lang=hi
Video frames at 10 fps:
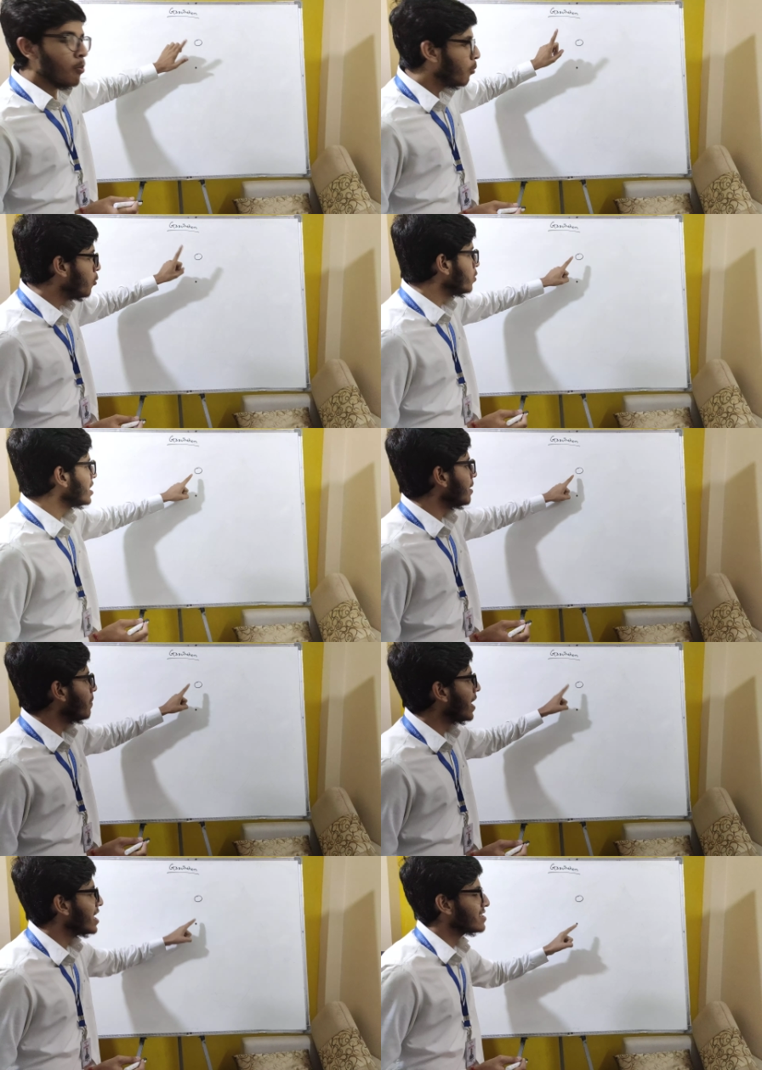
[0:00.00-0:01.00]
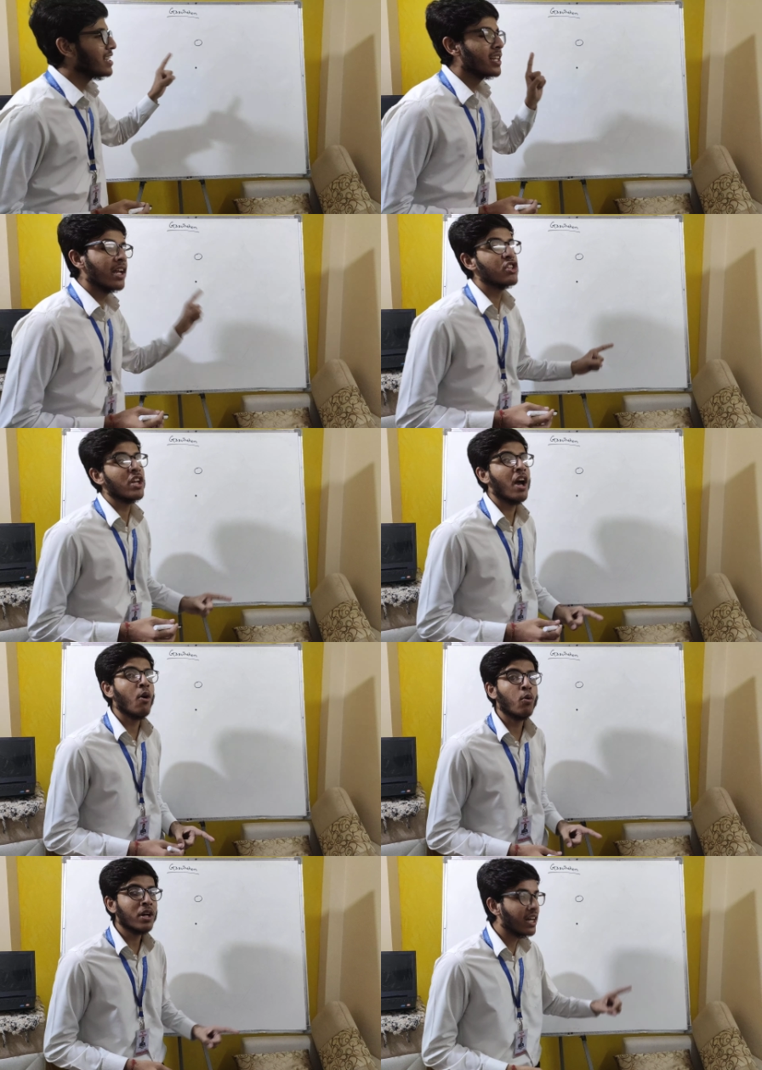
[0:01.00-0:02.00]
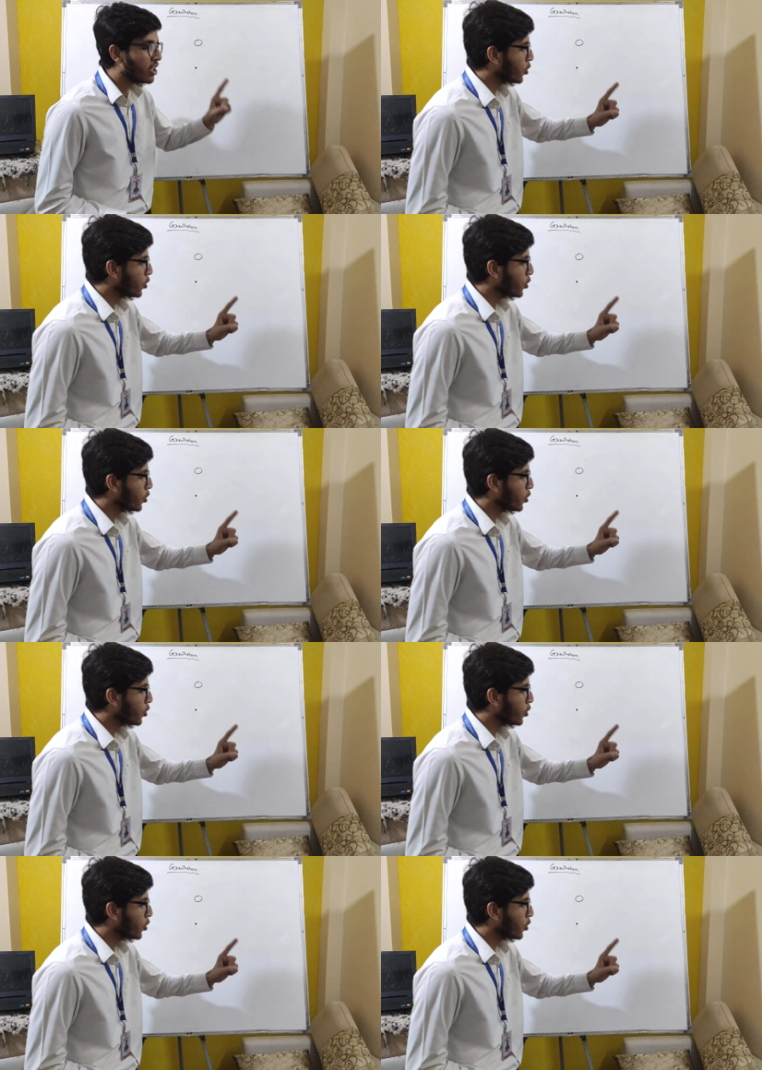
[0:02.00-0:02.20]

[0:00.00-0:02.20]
मून के पास इनर्शिया होगा